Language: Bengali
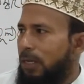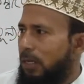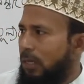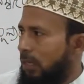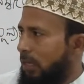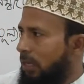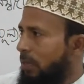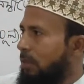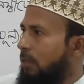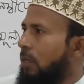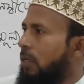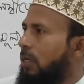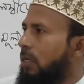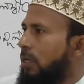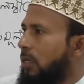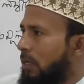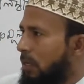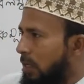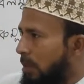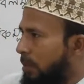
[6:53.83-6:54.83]
এই
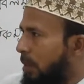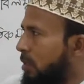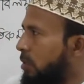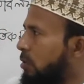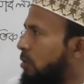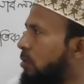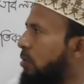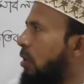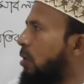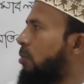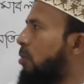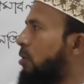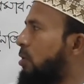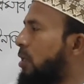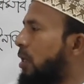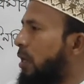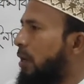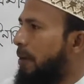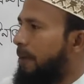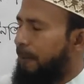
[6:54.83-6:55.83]
ইবাদতগুলোর
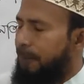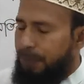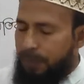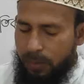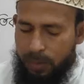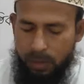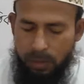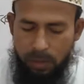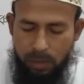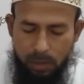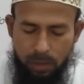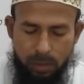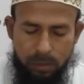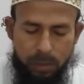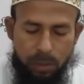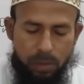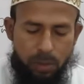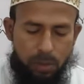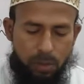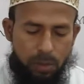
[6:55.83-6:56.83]
মধ্যে
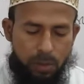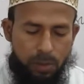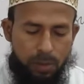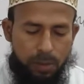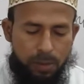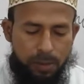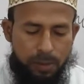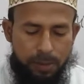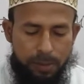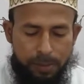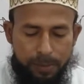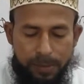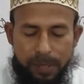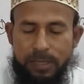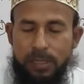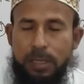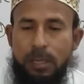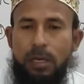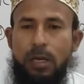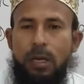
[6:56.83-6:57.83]
কতগুলো
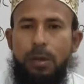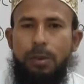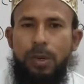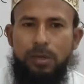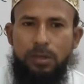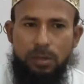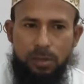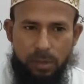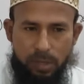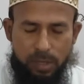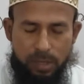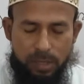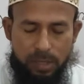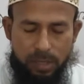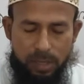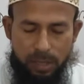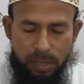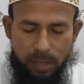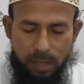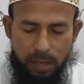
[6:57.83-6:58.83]
বেসিক ইবাদত
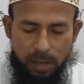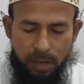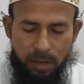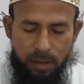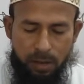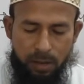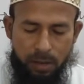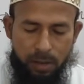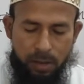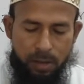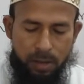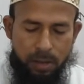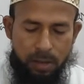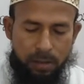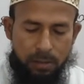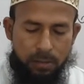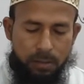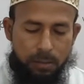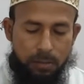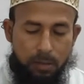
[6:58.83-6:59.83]
রয়েছে
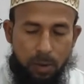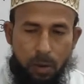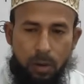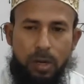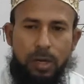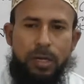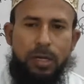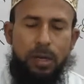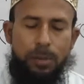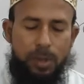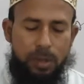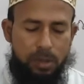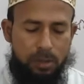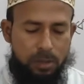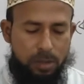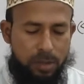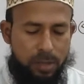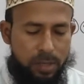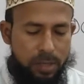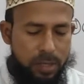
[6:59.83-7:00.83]
মৌলিক ইবাদত
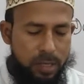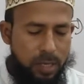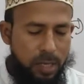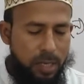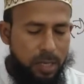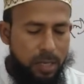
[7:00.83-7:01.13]
রয়েছে